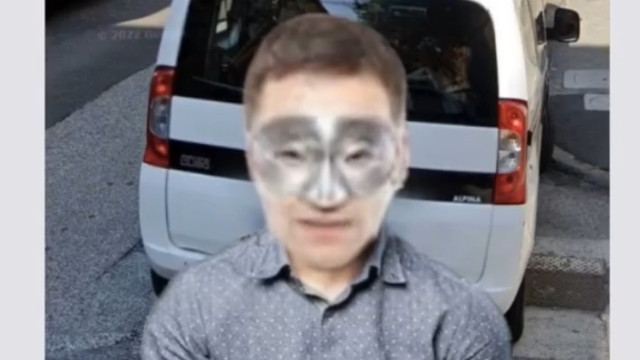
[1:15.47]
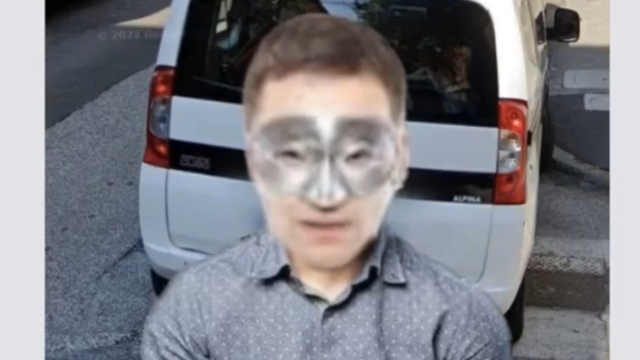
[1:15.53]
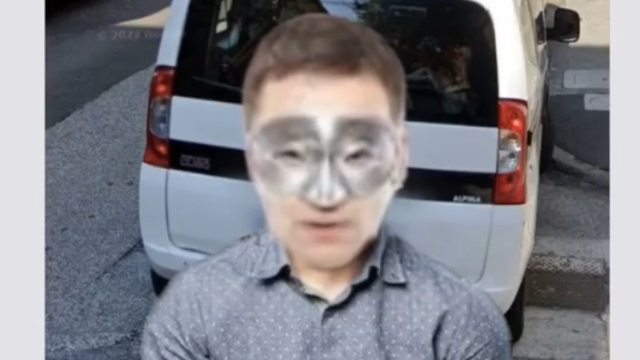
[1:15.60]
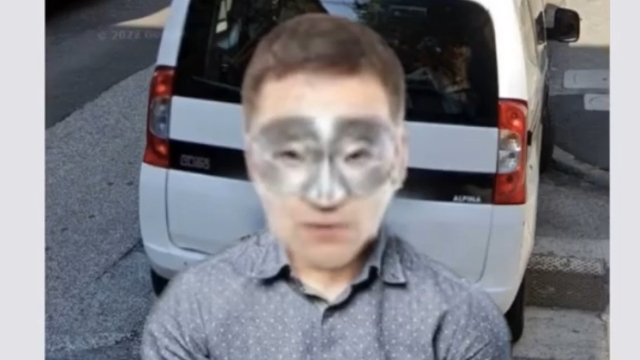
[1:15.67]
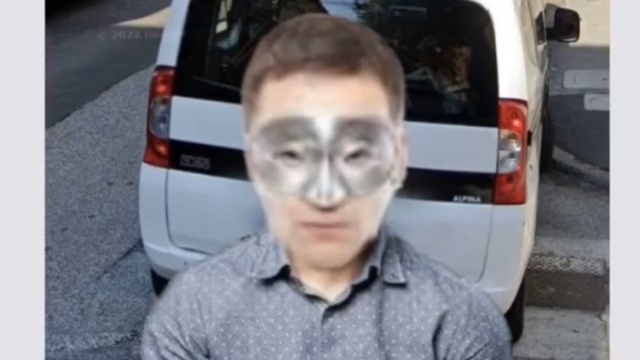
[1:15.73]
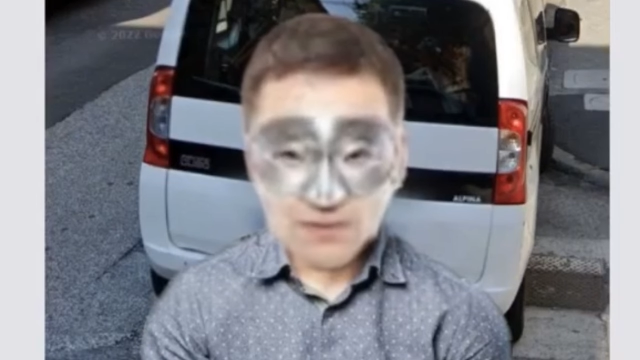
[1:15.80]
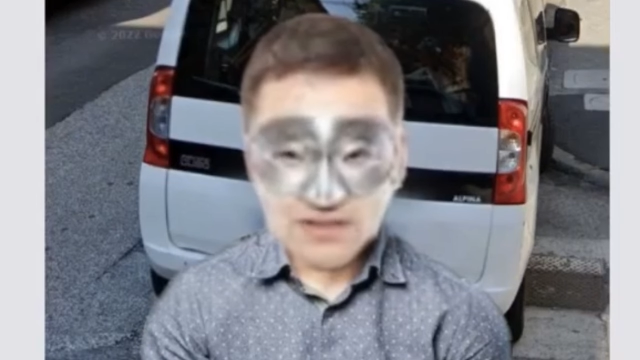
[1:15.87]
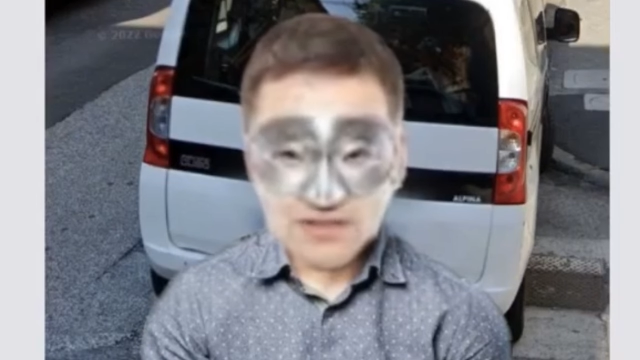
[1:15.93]

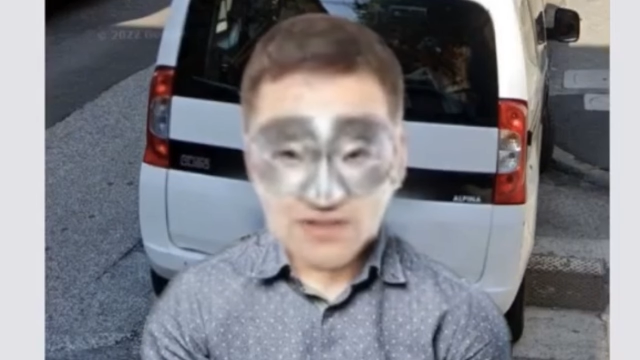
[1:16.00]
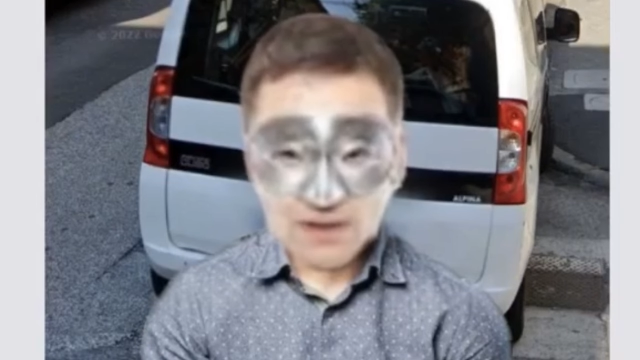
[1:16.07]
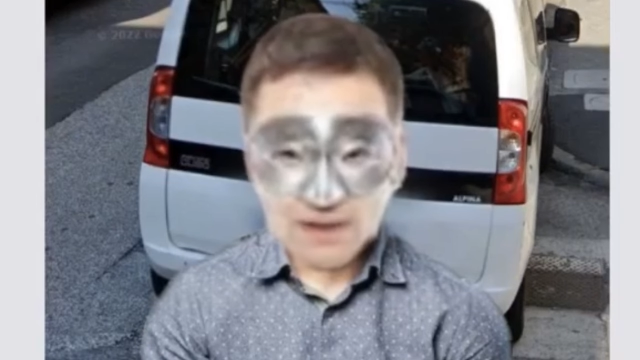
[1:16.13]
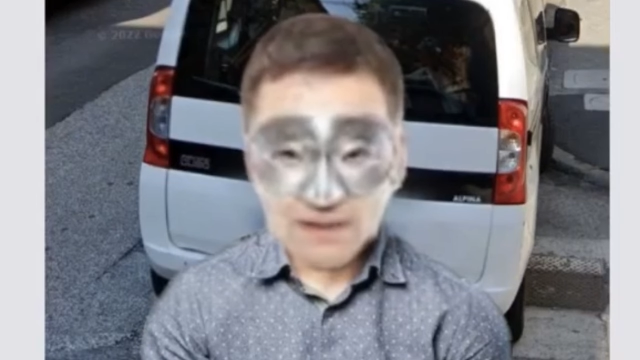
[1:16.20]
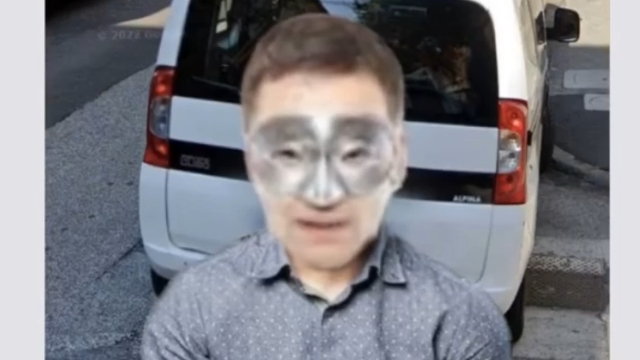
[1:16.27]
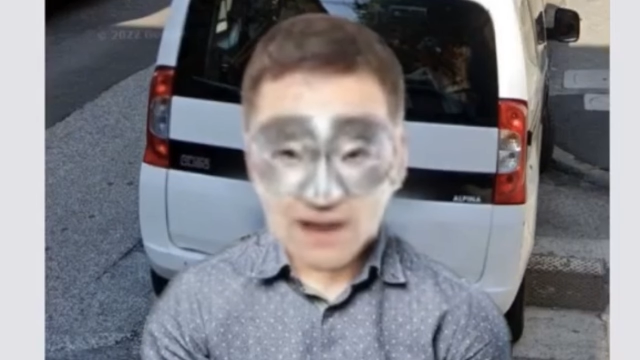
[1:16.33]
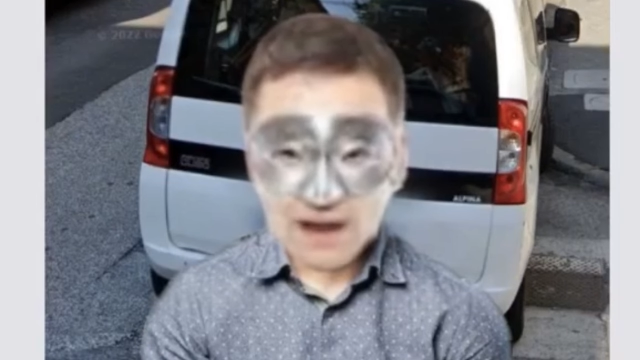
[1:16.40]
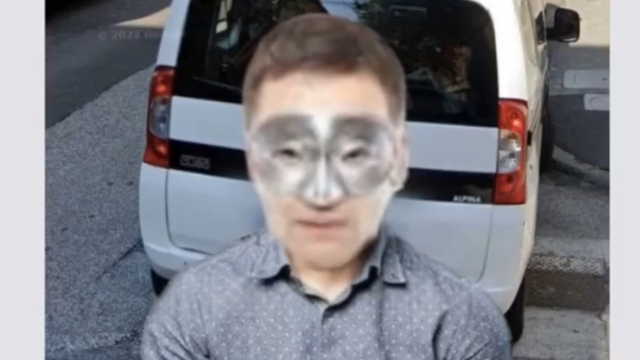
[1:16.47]
Il
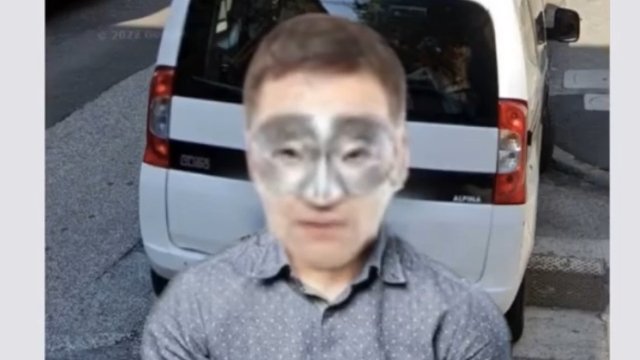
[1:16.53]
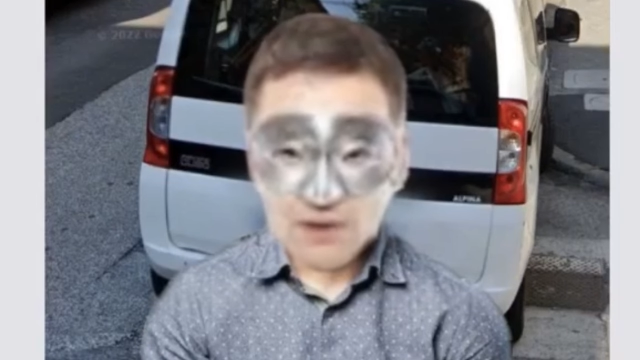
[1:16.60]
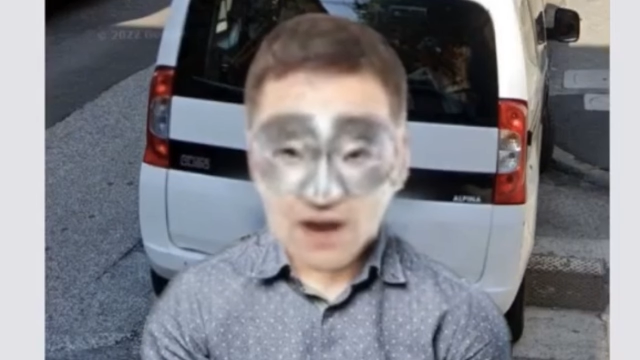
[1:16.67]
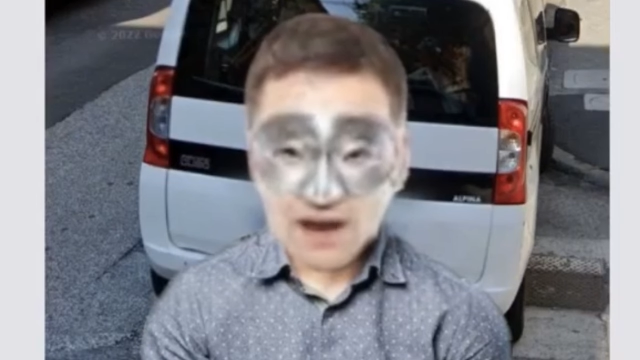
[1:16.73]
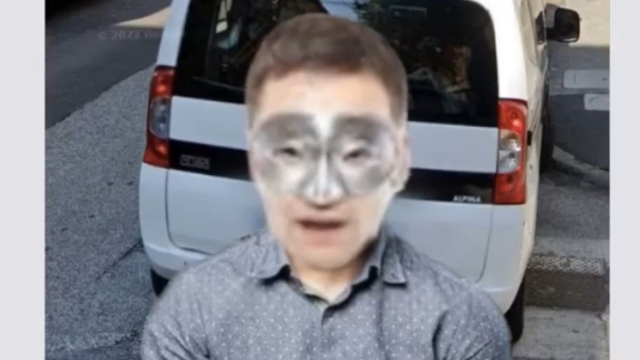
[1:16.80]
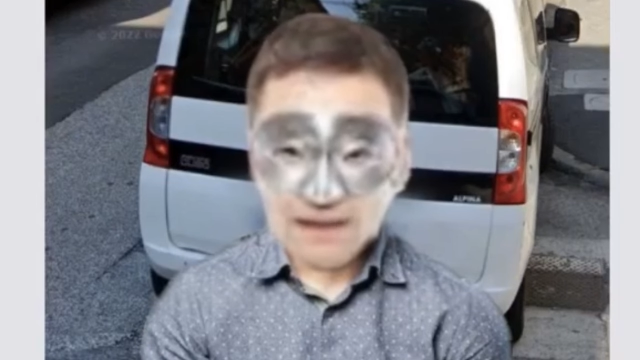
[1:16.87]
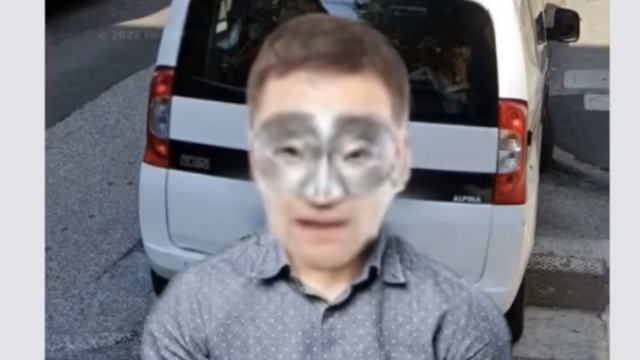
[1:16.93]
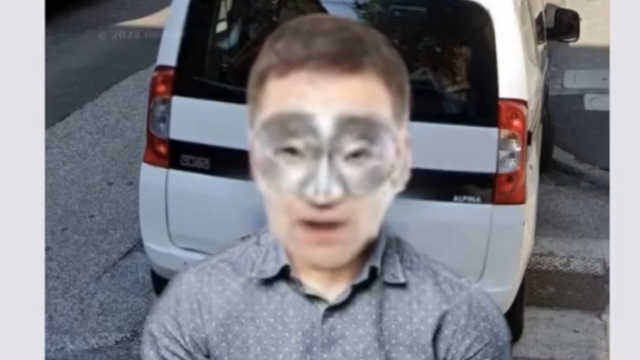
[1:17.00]
deposito
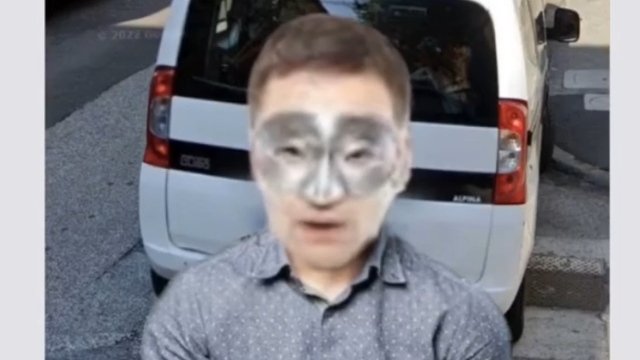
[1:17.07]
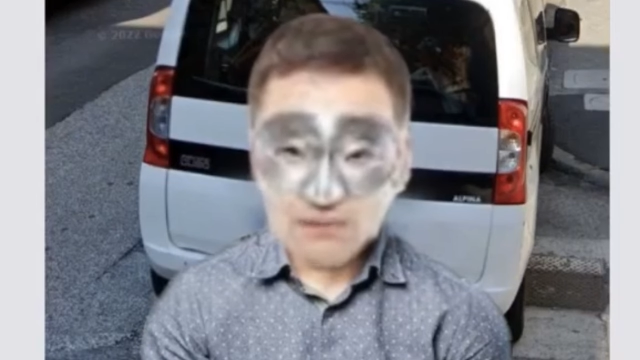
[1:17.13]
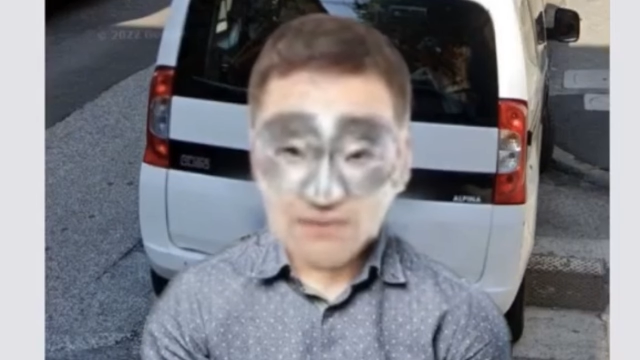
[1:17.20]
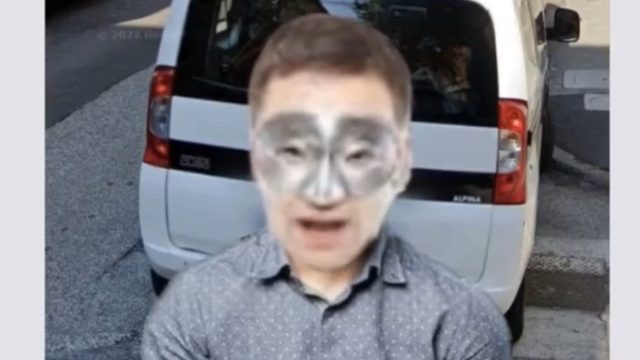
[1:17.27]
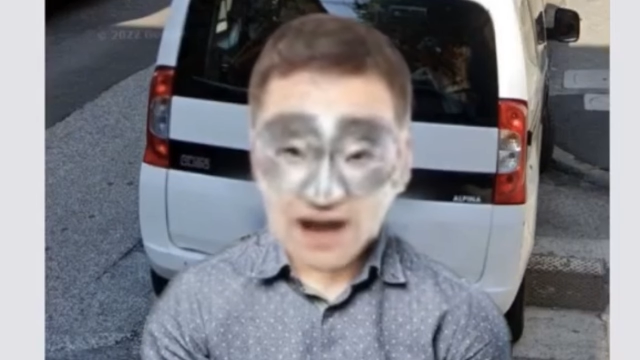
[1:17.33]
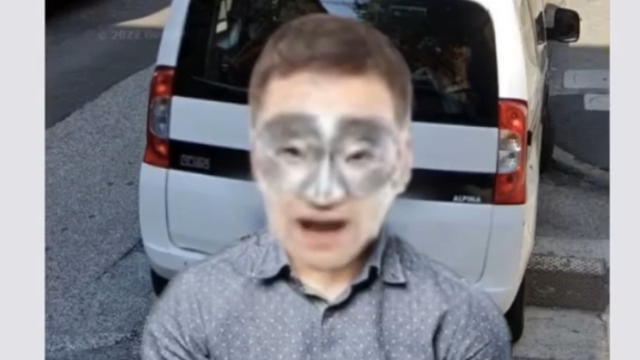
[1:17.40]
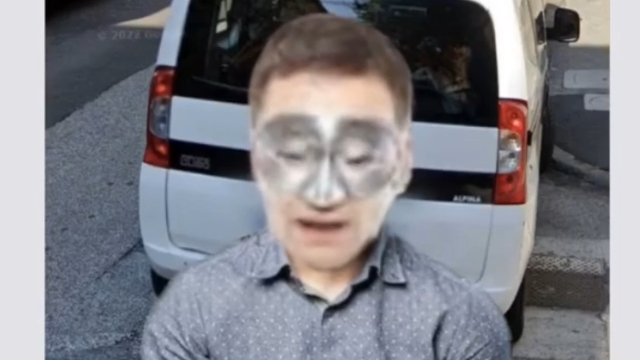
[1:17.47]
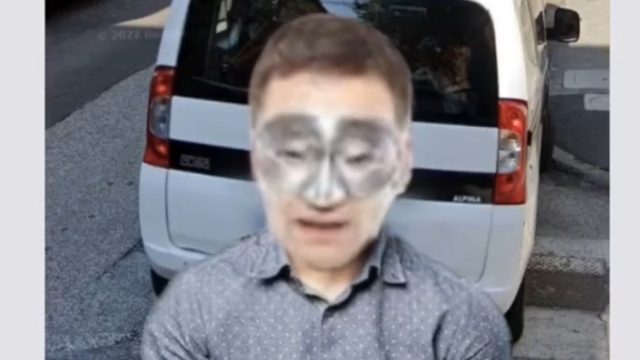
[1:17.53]
costa come
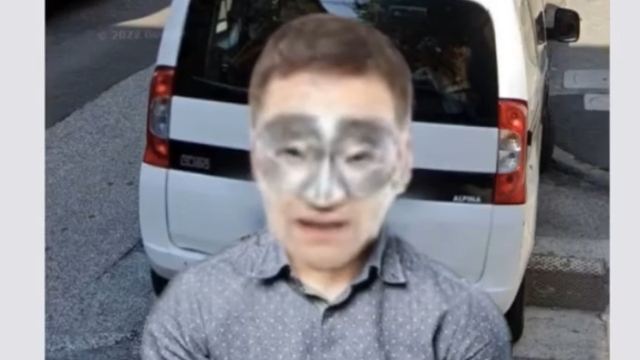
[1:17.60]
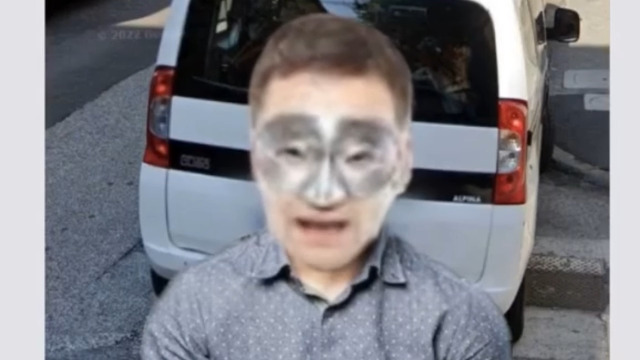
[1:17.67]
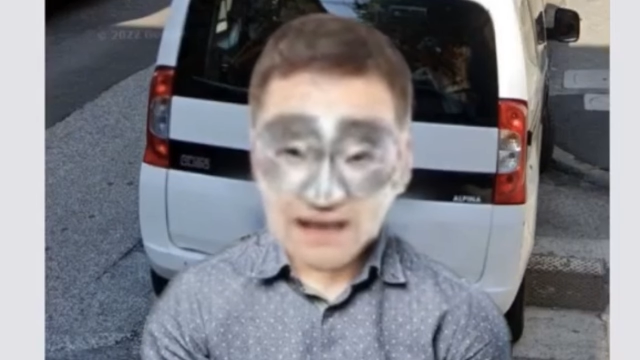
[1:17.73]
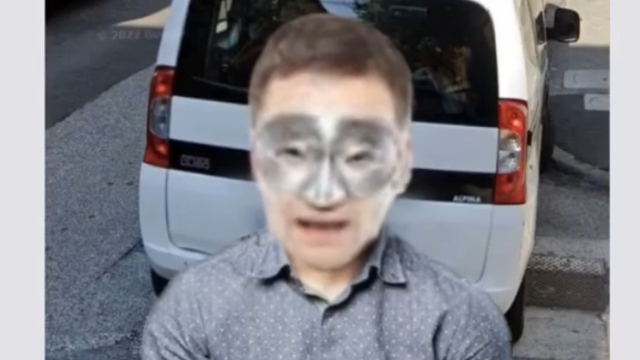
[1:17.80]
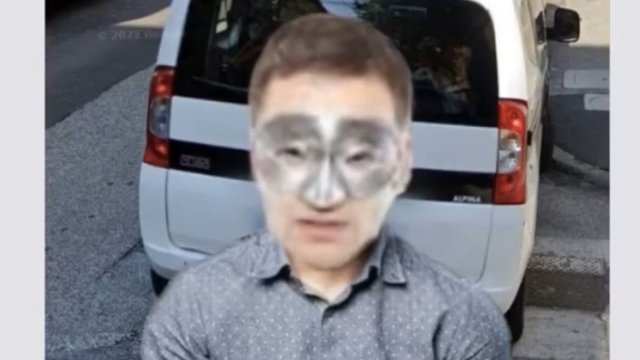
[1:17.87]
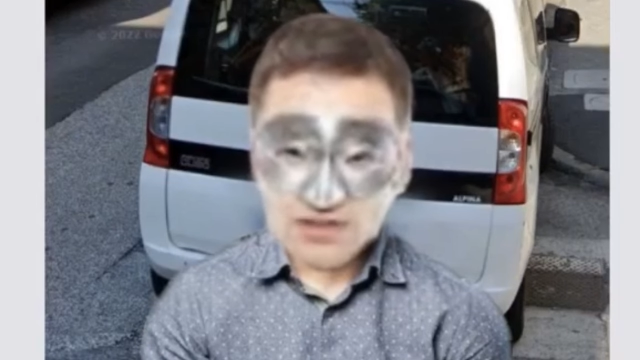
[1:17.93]
una chiamata